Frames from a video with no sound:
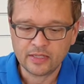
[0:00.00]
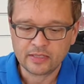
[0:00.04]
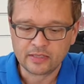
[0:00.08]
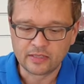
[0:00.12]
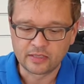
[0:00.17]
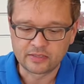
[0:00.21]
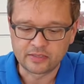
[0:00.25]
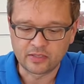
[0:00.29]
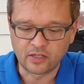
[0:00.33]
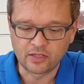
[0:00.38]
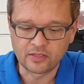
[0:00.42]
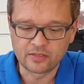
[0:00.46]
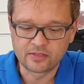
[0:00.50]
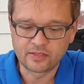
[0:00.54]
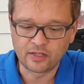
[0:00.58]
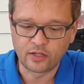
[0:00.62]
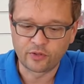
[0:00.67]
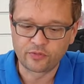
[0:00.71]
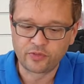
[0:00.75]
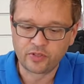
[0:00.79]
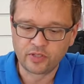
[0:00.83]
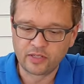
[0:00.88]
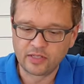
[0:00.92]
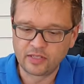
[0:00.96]
Das Ganze
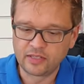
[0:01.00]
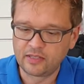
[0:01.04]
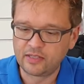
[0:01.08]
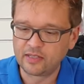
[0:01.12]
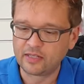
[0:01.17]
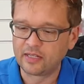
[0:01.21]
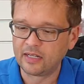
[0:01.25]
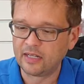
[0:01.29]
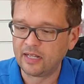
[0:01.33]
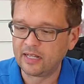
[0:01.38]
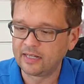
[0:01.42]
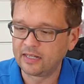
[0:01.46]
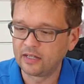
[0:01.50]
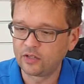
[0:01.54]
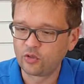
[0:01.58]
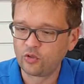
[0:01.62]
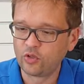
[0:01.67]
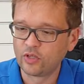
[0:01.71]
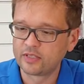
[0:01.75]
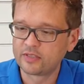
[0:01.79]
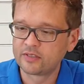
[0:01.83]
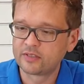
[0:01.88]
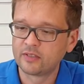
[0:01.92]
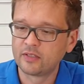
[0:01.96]
auf die richtige Länge
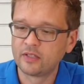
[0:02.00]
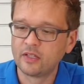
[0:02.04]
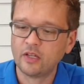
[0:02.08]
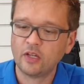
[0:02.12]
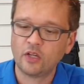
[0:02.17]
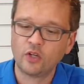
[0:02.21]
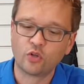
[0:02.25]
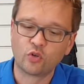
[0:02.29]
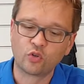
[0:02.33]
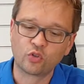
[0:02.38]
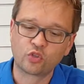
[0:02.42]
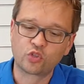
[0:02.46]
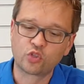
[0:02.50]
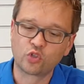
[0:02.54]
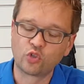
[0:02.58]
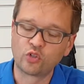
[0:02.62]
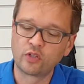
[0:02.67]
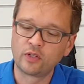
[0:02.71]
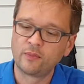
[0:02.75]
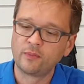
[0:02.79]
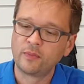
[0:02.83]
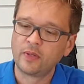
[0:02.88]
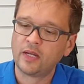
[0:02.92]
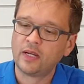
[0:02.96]
kürzen und
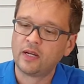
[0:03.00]
schon